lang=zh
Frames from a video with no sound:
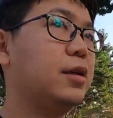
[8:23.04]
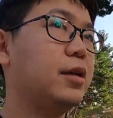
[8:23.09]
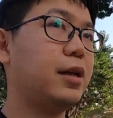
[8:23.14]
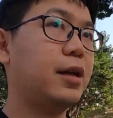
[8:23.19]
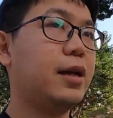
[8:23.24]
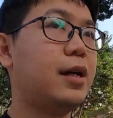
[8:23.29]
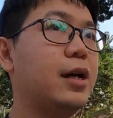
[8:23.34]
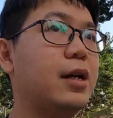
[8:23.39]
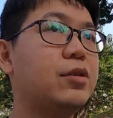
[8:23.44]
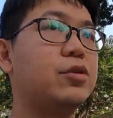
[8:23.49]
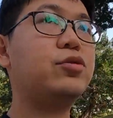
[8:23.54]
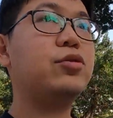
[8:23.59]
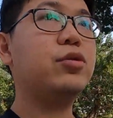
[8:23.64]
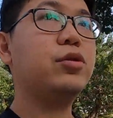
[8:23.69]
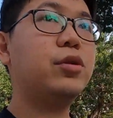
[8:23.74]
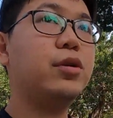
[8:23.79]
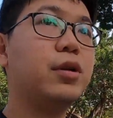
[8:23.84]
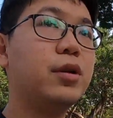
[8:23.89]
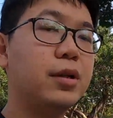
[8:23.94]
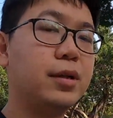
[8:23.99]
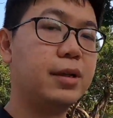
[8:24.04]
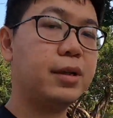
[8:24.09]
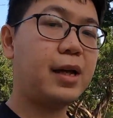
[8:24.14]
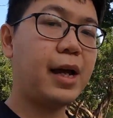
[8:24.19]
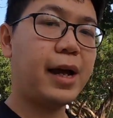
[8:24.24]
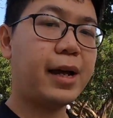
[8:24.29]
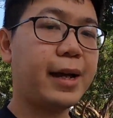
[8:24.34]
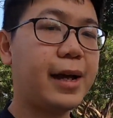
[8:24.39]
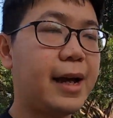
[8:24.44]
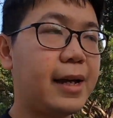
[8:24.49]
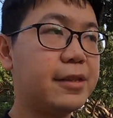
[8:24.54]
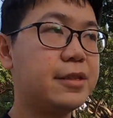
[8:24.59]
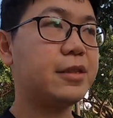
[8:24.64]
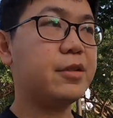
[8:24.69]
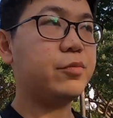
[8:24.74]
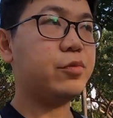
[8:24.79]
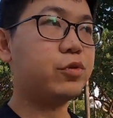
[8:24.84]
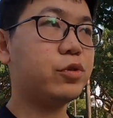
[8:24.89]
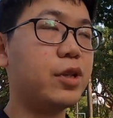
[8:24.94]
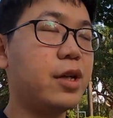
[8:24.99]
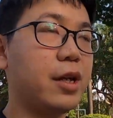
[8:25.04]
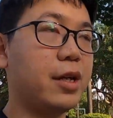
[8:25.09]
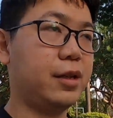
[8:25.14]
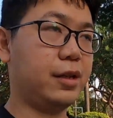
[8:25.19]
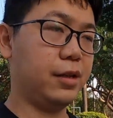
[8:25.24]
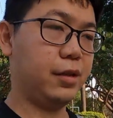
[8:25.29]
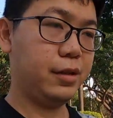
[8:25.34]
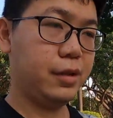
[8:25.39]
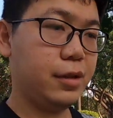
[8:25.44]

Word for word: 也可以去看看这部电影。